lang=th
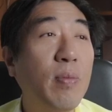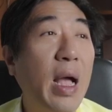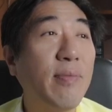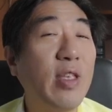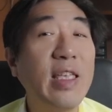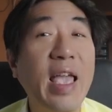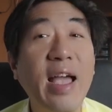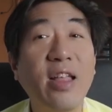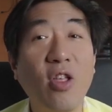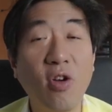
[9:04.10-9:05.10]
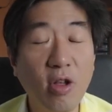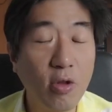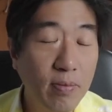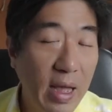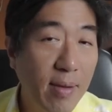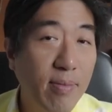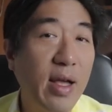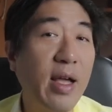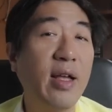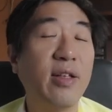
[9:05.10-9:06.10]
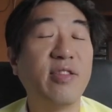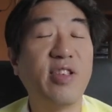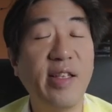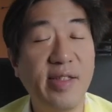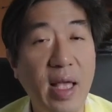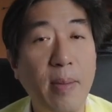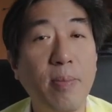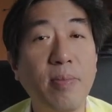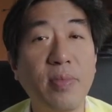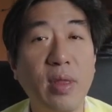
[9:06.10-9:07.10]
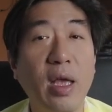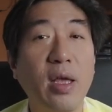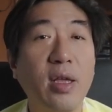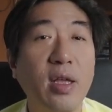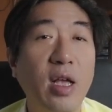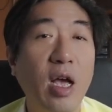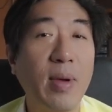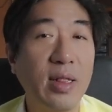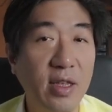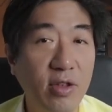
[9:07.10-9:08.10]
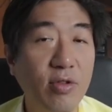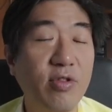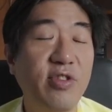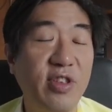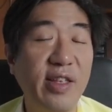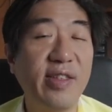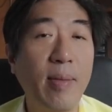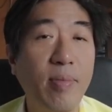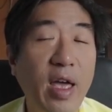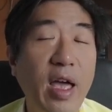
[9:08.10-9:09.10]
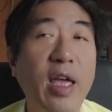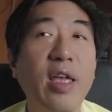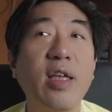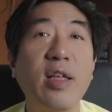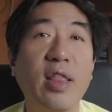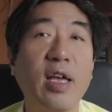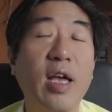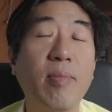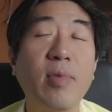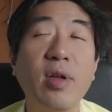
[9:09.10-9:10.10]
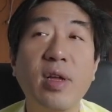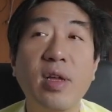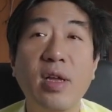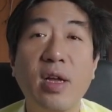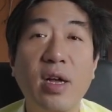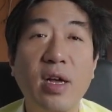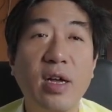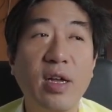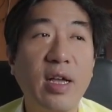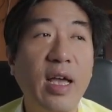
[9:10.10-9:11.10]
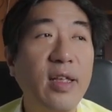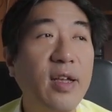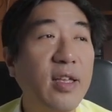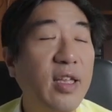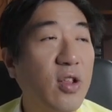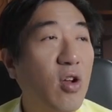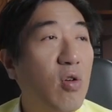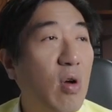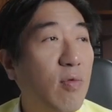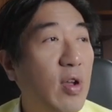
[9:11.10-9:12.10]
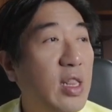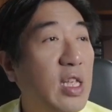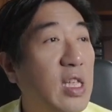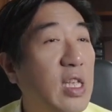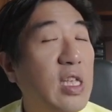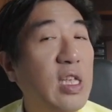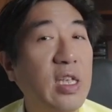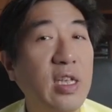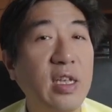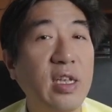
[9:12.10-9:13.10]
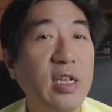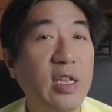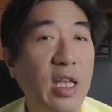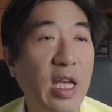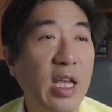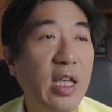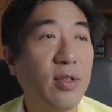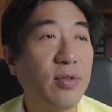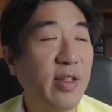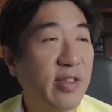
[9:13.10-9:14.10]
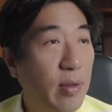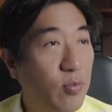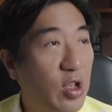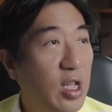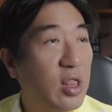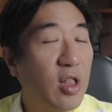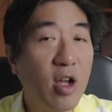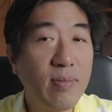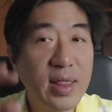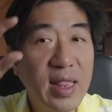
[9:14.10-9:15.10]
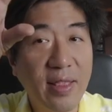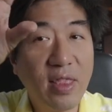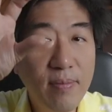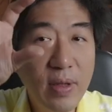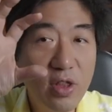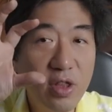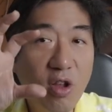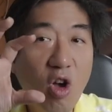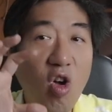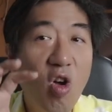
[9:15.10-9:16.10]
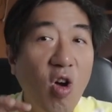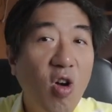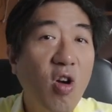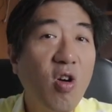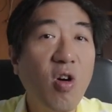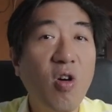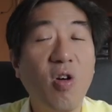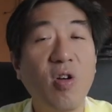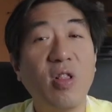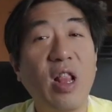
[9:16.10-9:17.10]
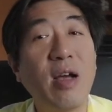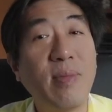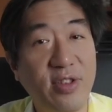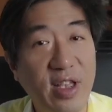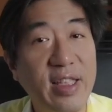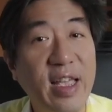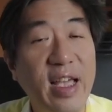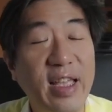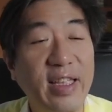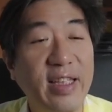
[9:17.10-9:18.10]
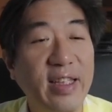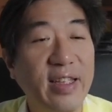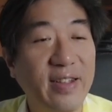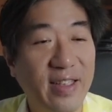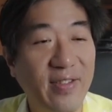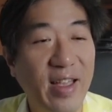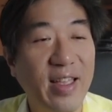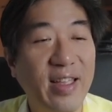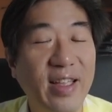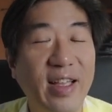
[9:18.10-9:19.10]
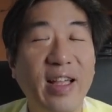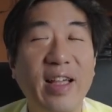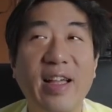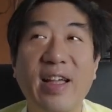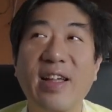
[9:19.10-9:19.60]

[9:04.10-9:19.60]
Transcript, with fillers: มีรูปภาพเยอะแยะน้องเอารูปภาพมาใช้ซ้ำนะเอามา reuse ใช้ซ้ำได้นะครับเอ่อใครที่เคยเขียนข้อความไว้ดีๆนะไอตรง description น้องเอามาตัดให้เป็นข้อข้อข้อข้อแล้วเอามาใช้ได้โอเคไหมอ่า